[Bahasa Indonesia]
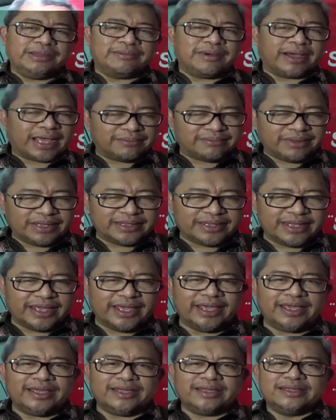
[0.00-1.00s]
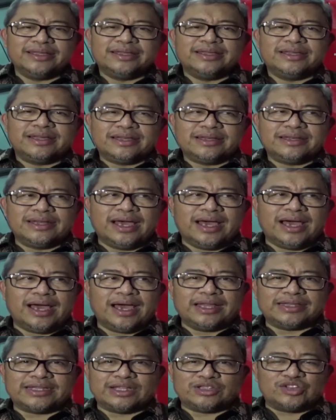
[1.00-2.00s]
Ini bagian penting
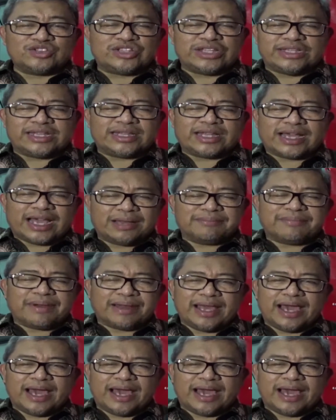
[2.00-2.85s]
dan tentu titik tekan